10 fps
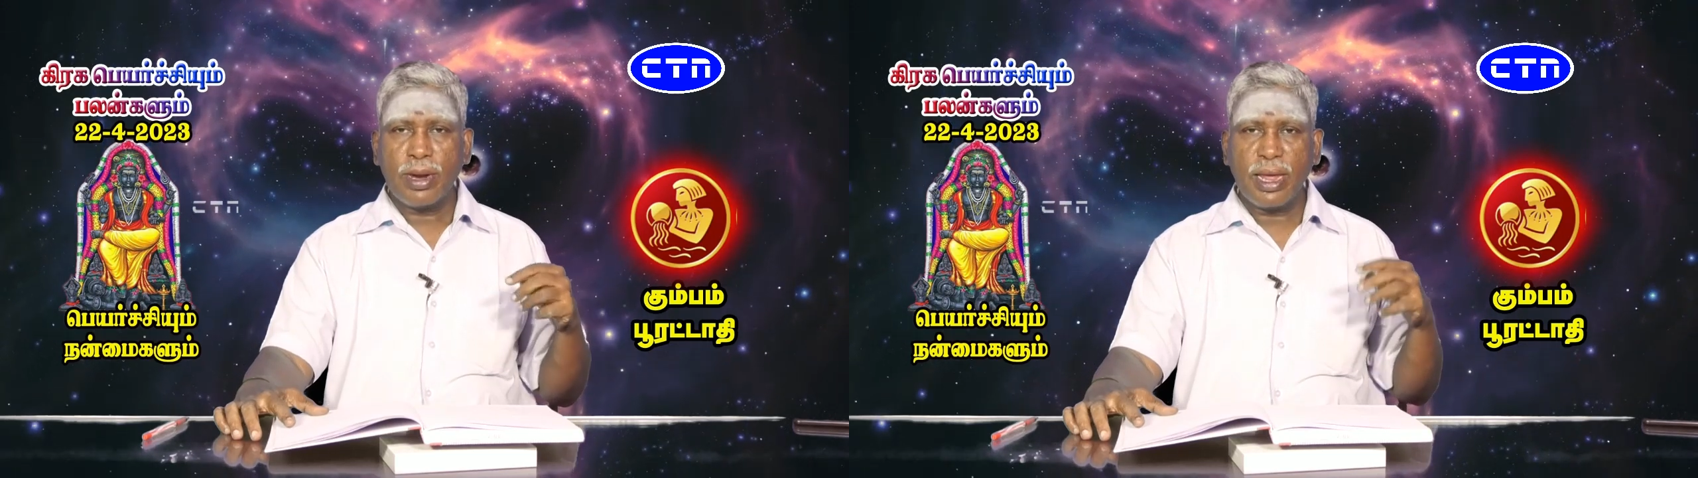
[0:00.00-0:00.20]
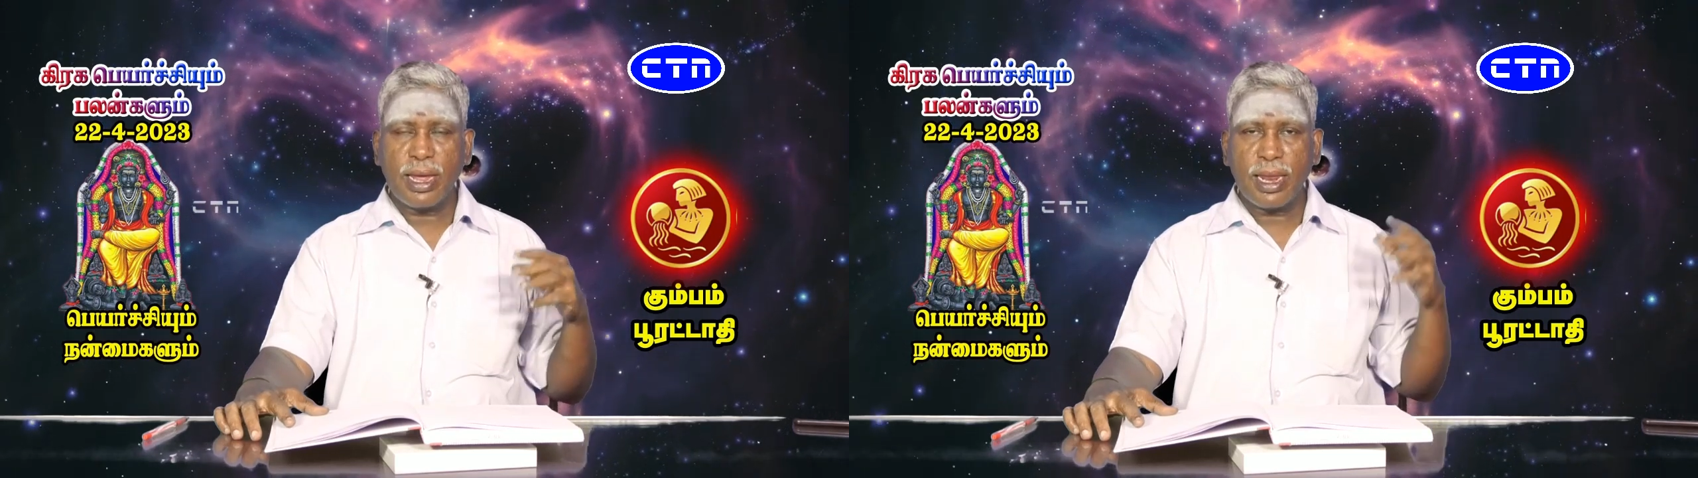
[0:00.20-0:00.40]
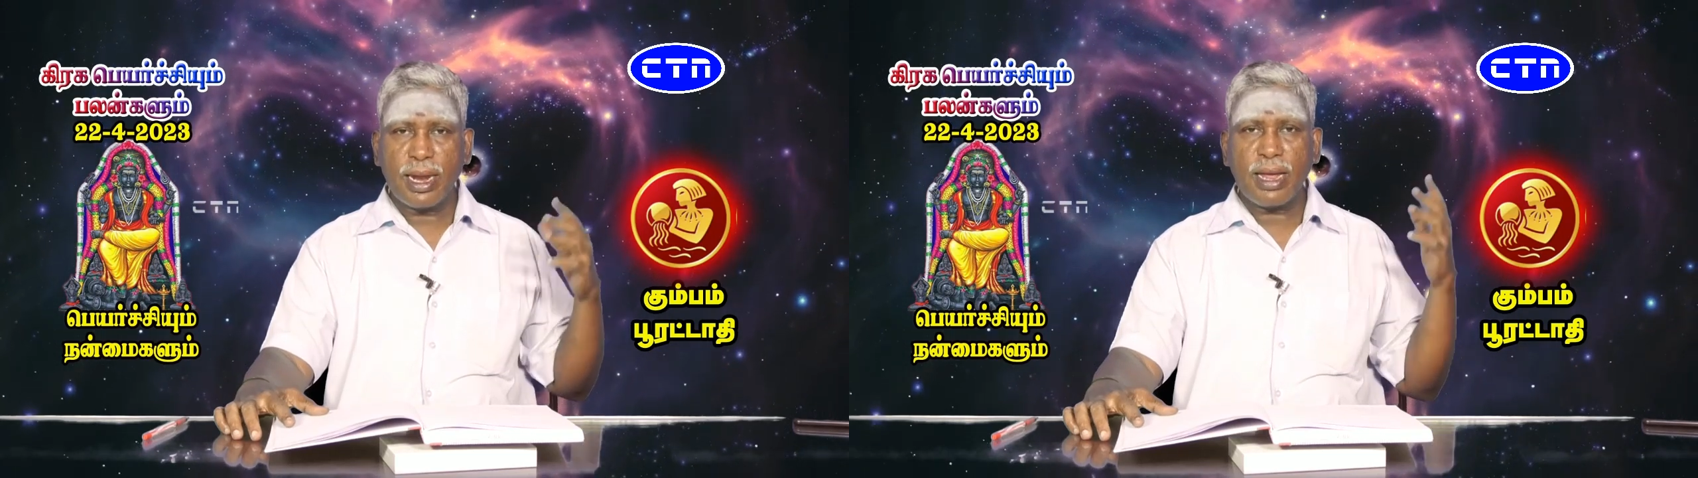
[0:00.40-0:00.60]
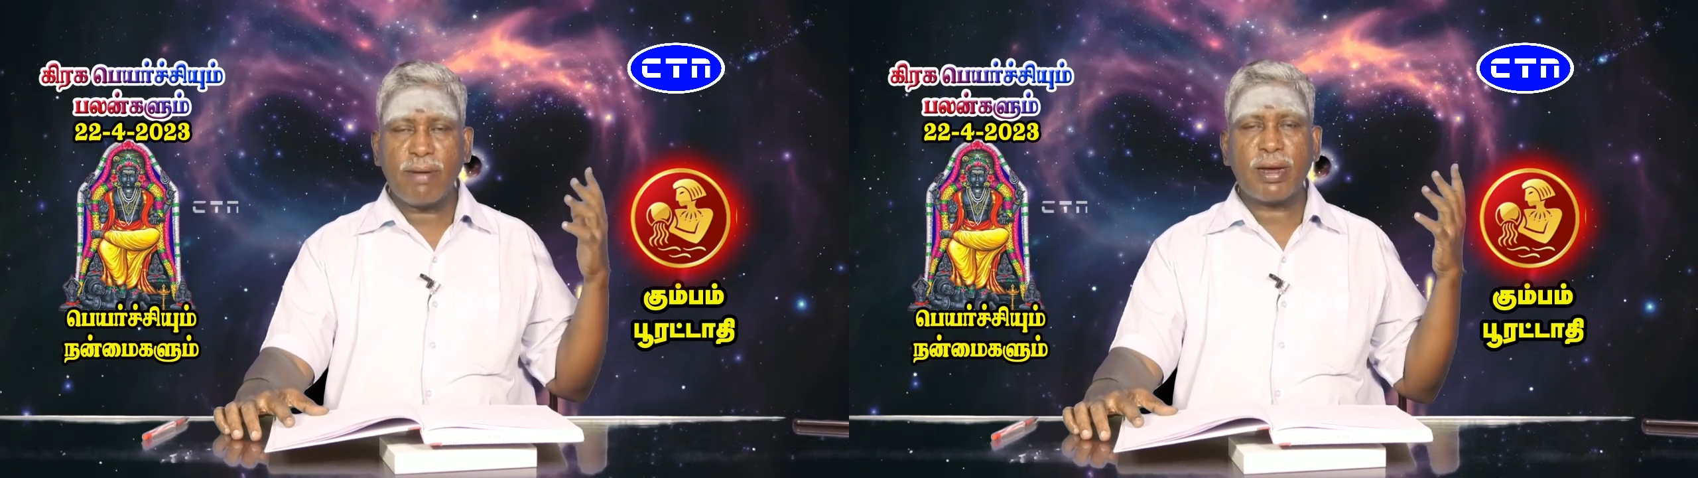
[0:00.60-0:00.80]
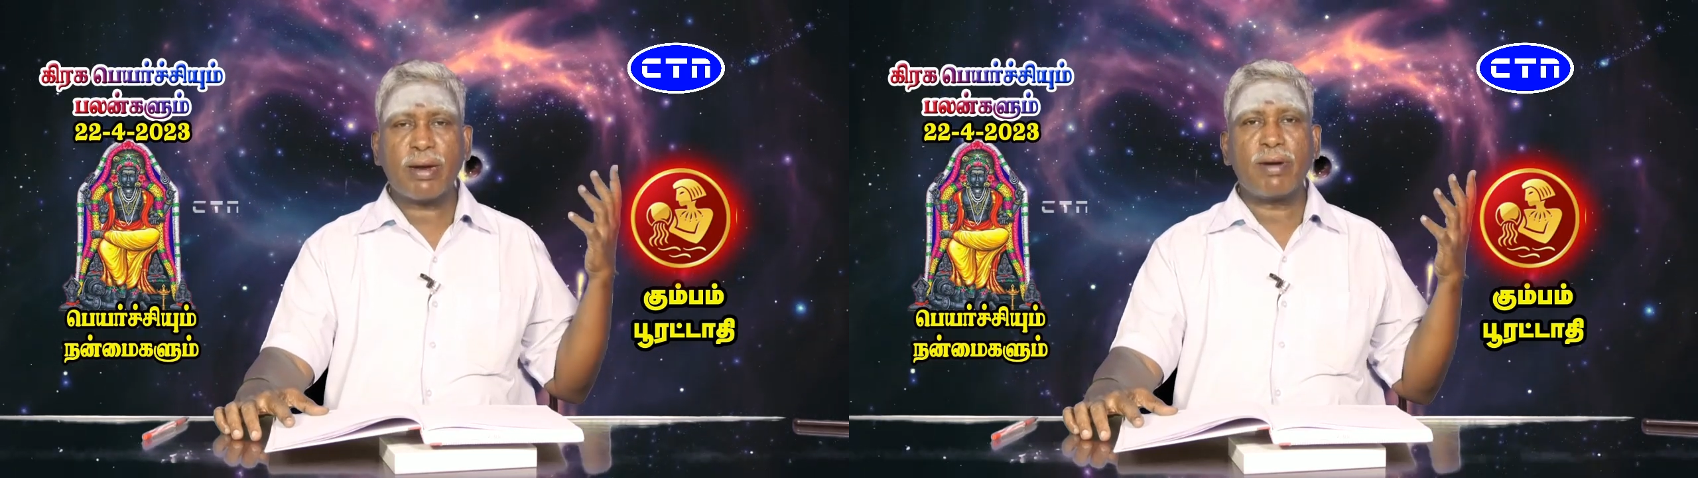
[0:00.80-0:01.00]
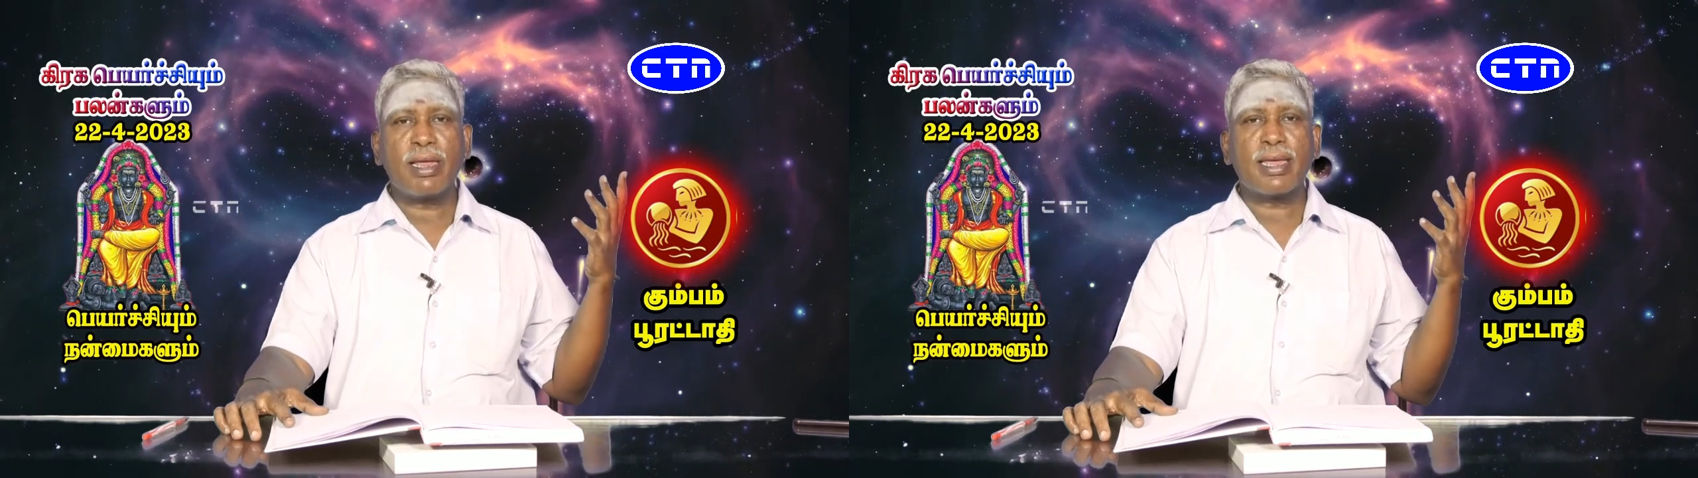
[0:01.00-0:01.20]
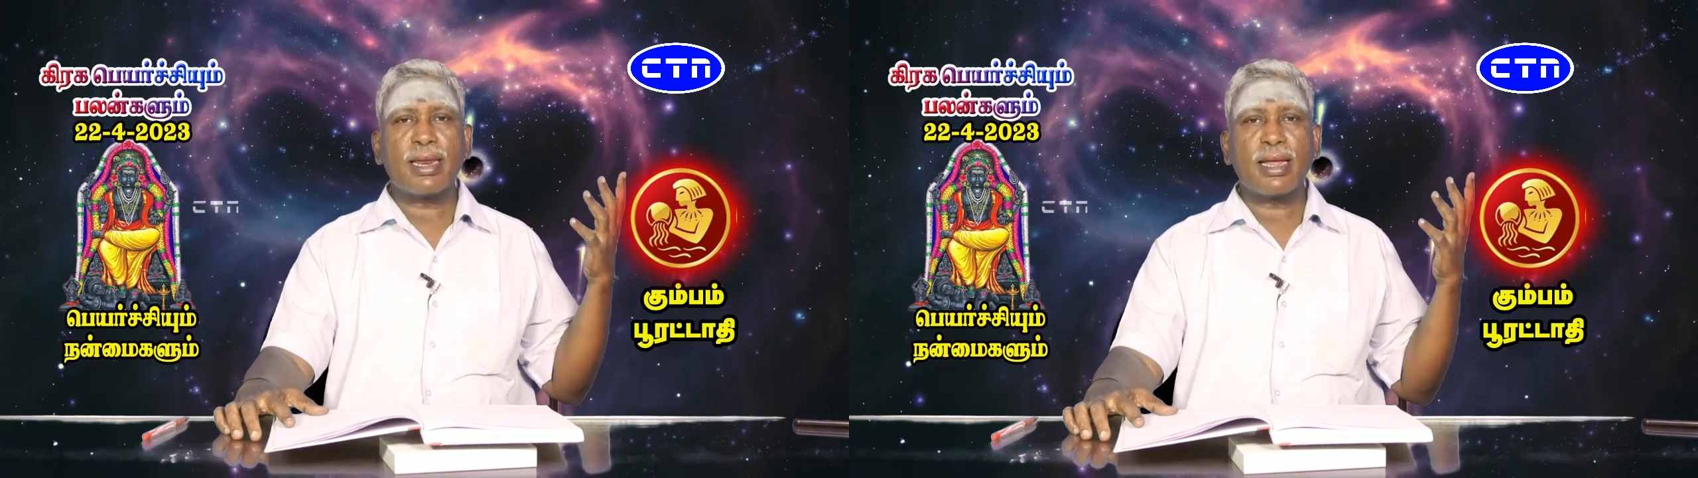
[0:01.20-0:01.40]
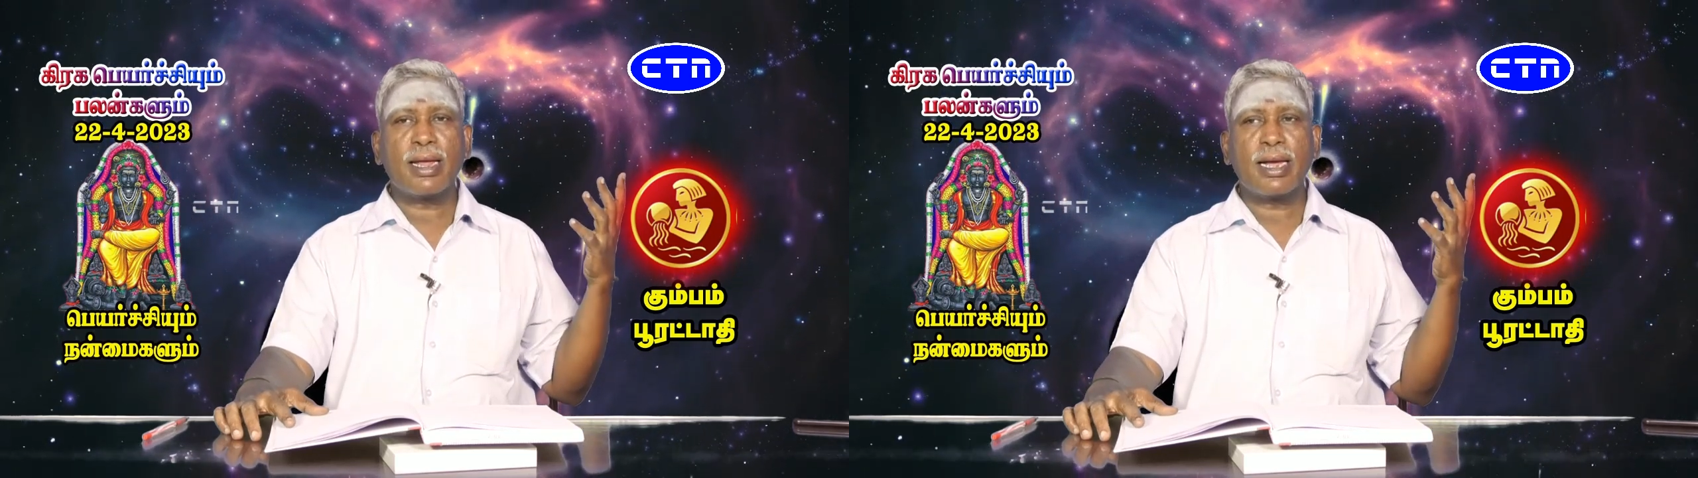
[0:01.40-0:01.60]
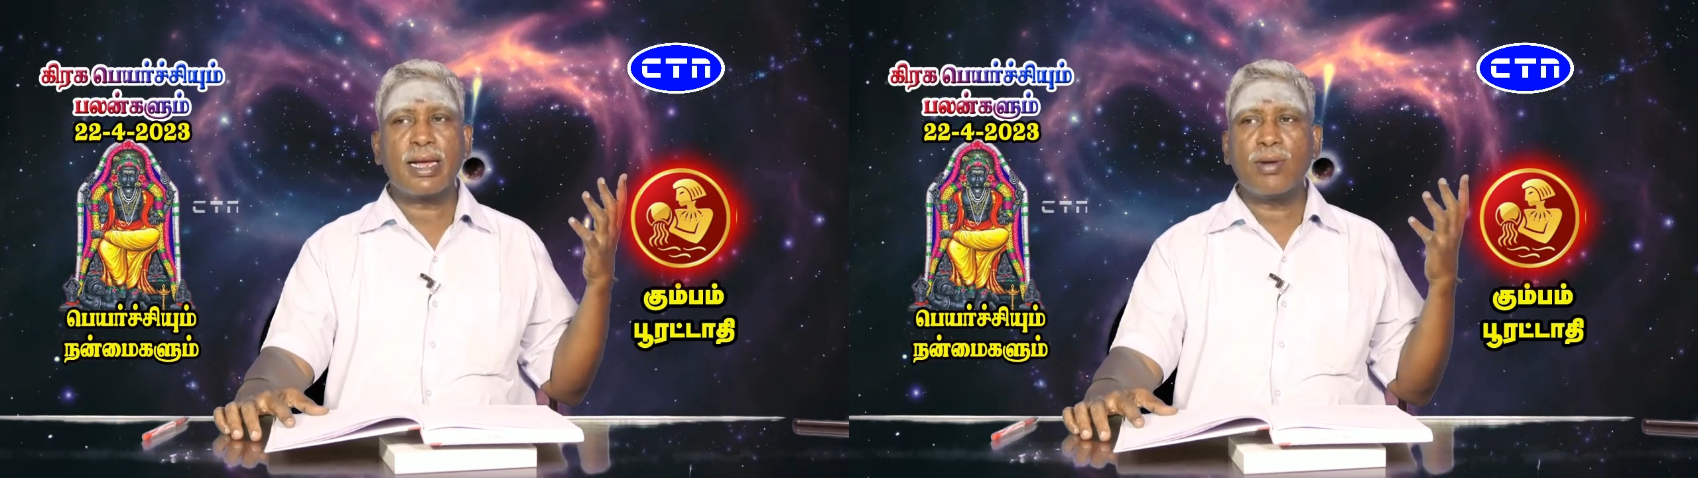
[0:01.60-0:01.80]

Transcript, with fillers: நீங்கள் நிறையா வரவழைக்கிறீங்க